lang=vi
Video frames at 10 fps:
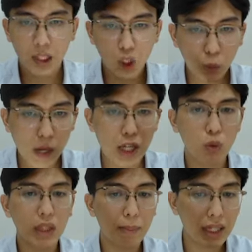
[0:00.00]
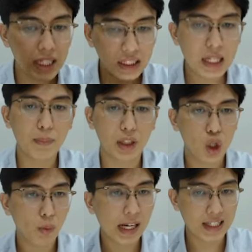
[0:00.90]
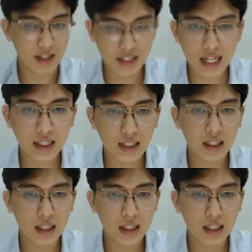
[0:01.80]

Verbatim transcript: lúc đấy chúng ta mới đi tìm cái nhóm ngành dẫn dắt